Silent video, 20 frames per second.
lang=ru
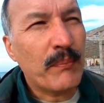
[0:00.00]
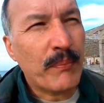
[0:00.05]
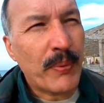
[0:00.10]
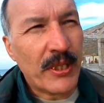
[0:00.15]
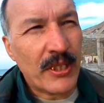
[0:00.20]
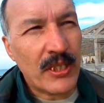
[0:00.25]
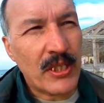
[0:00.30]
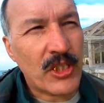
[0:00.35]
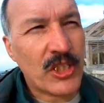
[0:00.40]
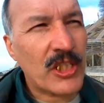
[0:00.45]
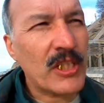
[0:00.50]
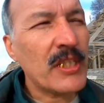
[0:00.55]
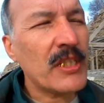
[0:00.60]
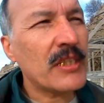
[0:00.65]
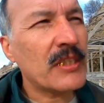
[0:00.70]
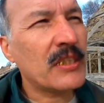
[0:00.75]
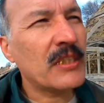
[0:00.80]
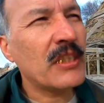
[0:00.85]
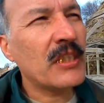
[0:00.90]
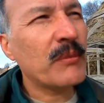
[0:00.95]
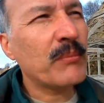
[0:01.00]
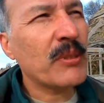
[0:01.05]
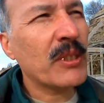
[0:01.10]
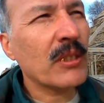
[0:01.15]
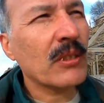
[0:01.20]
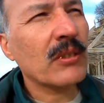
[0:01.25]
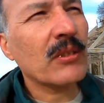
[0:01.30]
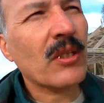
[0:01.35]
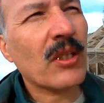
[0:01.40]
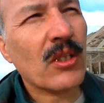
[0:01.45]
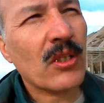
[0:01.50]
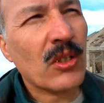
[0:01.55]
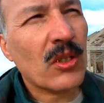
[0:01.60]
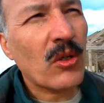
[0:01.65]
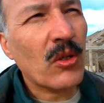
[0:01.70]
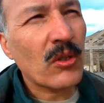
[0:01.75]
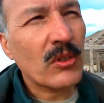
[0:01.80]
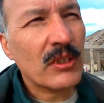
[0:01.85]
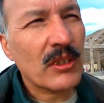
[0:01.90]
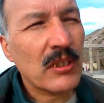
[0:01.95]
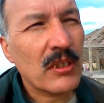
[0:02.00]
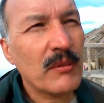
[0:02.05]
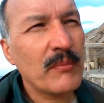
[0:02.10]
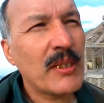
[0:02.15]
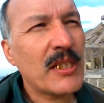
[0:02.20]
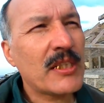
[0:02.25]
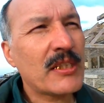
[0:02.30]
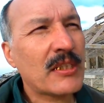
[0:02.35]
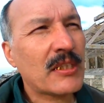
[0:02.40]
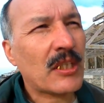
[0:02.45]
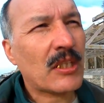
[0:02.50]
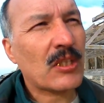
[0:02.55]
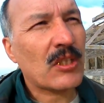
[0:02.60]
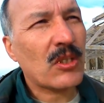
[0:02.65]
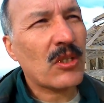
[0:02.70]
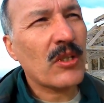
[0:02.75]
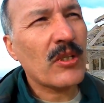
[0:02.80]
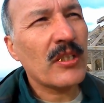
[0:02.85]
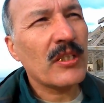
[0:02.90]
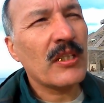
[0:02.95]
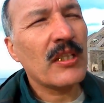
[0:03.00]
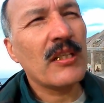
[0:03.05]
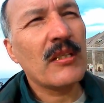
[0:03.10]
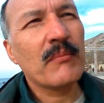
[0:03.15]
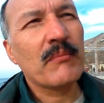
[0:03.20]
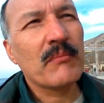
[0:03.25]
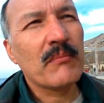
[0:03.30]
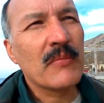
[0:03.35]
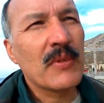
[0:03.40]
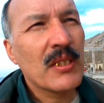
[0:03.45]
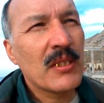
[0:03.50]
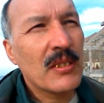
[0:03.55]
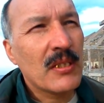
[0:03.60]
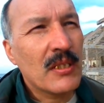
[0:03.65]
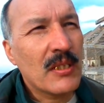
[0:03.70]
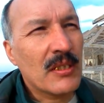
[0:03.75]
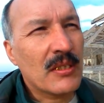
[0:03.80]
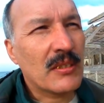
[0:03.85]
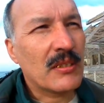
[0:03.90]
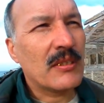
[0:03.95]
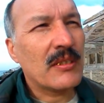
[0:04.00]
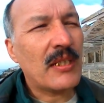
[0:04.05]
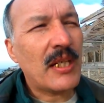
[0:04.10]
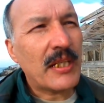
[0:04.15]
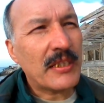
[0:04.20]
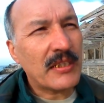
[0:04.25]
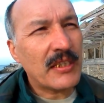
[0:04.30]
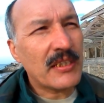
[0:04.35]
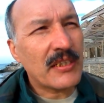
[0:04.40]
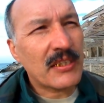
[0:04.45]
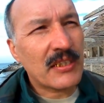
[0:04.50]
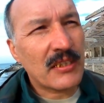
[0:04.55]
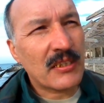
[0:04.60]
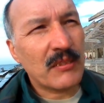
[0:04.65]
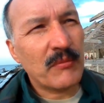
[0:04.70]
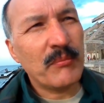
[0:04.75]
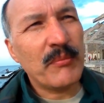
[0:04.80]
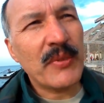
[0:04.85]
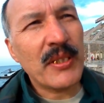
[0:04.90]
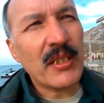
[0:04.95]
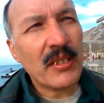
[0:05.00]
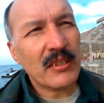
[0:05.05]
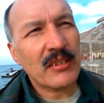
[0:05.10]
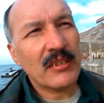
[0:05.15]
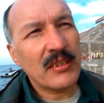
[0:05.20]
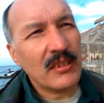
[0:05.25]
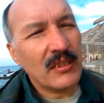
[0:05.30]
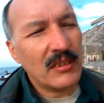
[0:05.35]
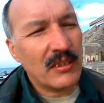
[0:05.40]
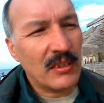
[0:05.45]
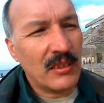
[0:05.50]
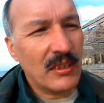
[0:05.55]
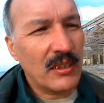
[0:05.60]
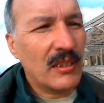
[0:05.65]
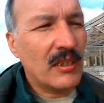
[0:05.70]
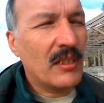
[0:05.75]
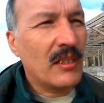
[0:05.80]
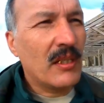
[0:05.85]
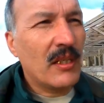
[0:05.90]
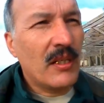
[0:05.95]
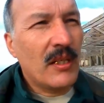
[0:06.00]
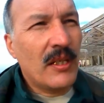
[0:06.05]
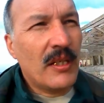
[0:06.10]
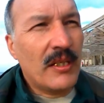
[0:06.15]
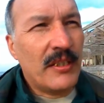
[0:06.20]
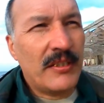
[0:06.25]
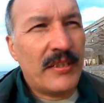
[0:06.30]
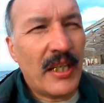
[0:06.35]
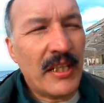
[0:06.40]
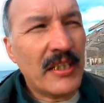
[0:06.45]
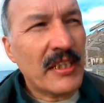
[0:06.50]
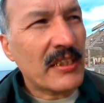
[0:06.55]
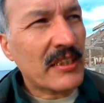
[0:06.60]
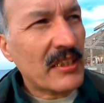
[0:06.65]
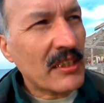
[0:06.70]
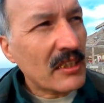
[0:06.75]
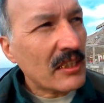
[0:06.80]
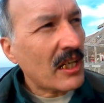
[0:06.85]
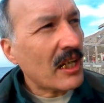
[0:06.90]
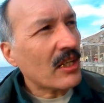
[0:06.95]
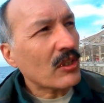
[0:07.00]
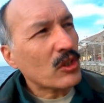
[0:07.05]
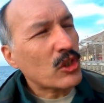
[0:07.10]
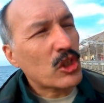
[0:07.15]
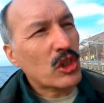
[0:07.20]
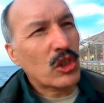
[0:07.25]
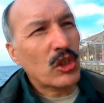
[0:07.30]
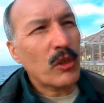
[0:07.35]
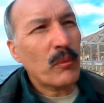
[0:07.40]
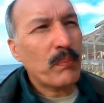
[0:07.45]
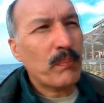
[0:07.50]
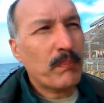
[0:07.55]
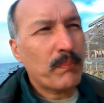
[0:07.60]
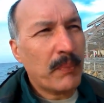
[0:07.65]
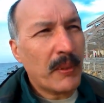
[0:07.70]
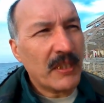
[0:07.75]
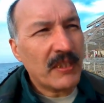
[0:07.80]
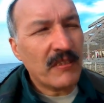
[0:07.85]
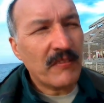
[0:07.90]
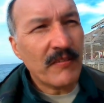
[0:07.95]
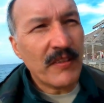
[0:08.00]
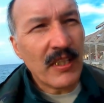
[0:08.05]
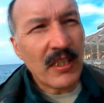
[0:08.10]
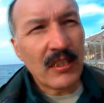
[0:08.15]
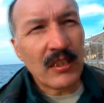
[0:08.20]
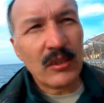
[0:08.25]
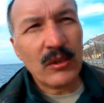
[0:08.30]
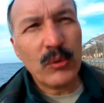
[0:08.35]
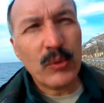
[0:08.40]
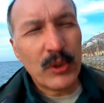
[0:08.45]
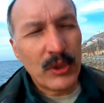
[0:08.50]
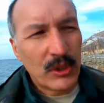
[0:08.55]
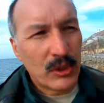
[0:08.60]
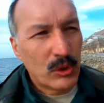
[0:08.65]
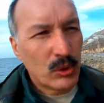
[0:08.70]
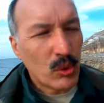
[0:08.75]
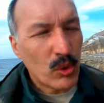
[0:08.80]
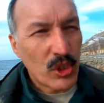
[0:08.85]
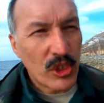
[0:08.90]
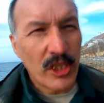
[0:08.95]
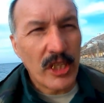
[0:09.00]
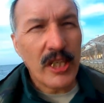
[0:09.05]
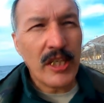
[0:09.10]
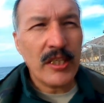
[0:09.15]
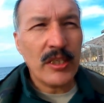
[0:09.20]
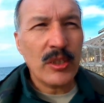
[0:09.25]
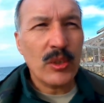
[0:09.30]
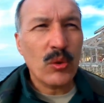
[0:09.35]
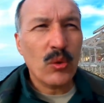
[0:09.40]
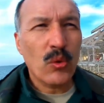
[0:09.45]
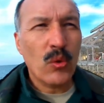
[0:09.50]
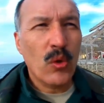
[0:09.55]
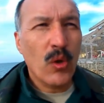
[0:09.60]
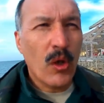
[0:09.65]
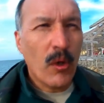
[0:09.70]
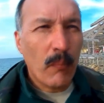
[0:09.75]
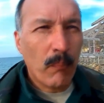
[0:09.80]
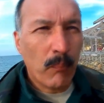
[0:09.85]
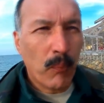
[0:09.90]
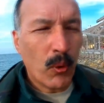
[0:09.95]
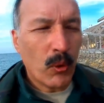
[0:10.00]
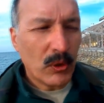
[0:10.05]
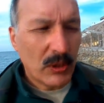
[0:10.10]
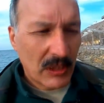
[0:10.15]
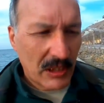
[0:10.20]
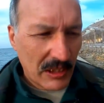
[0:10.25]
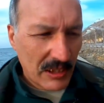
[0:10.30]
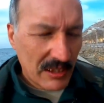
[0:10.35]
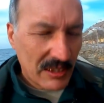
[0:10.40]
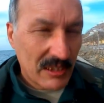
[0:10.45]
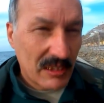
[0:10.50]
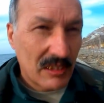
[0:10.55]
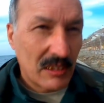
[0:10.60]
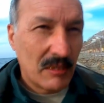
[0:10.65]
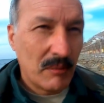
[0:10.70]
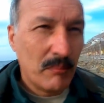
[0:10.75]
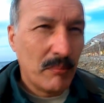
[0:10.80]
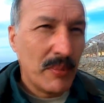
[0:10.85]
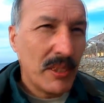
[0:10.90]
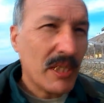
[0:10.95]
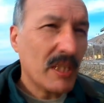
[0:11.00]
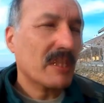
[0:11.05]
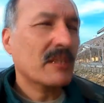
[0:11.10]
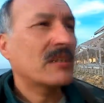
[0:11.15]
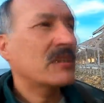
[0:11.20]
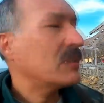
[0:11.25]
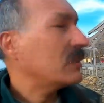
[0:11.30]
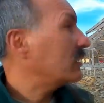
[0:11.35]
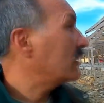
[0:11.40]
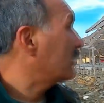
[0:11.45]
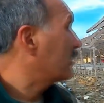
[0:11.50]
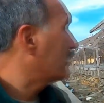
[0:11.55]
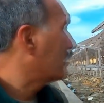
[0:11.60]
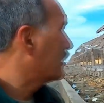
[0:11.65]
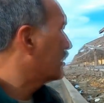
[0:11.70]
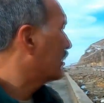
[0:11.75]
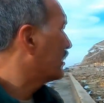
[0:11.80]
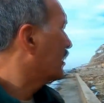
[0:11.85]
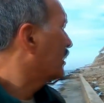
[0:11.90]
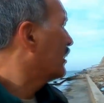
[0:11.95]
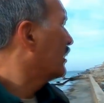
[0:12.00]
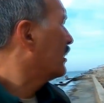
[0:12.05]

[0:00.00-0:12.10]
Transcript: я при жизни был рослым и стройным, нати смерти. Я не знал, что подвергнусь сужению после смерти.